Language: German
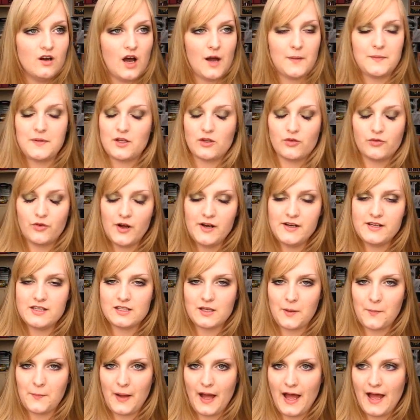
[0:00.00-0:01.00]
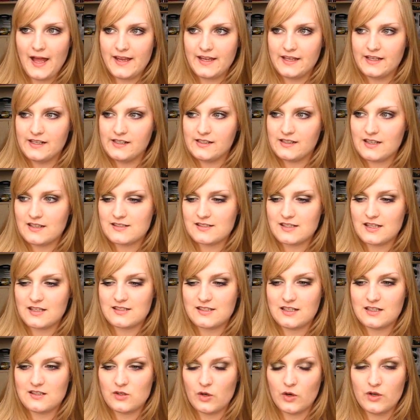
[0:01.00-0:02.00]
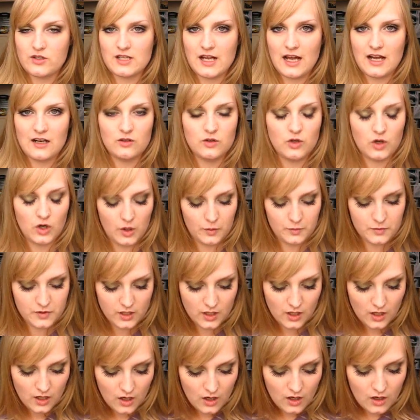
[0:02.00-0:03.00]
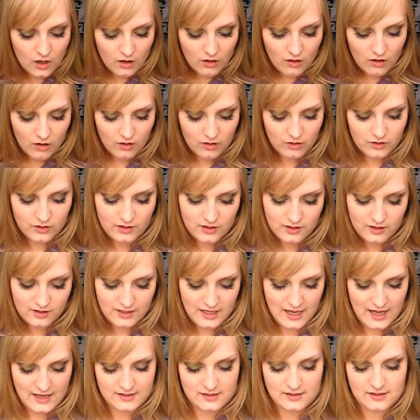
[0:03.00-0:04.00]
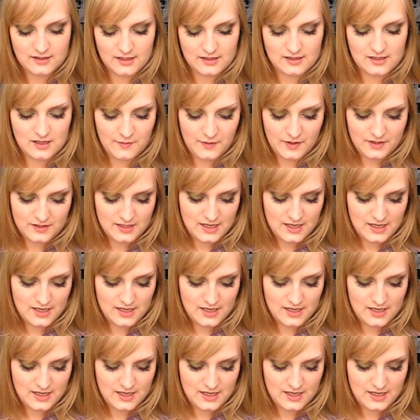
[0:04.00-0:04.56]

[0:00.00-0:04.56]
Hab das voll nicht gepeilt, dass das jetzt heute ankommt. Und ja, es ist jetzt aber